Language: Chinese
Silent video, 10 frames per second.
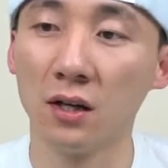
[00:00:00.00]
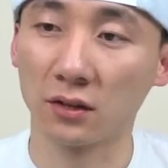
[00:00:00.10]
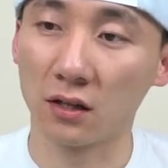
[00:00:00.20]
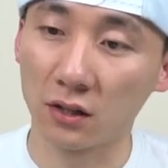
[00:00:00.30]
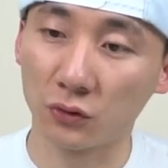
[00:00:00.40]

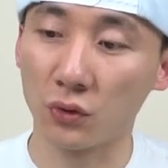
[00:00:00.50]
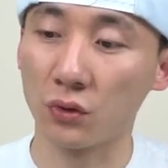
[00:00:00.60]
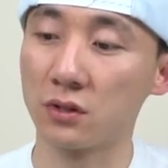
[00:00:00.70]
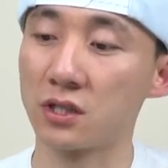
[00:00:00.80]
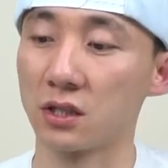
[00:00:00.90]
当然了，对
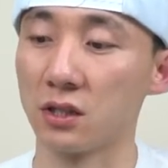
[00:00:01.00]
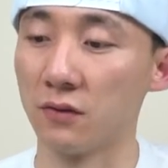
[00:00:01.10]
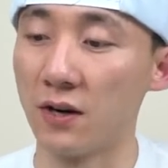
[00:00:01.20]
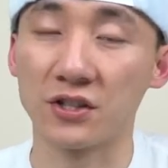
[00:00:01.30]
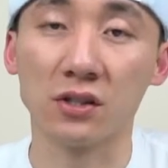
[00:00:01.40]
于这个
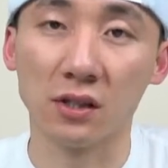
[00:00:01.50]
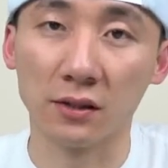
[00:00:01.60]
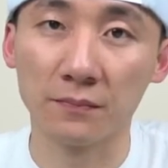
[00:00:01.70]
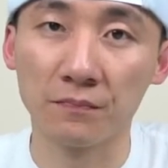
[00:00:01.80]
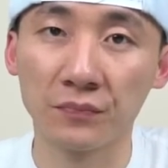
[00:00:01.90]
外星人，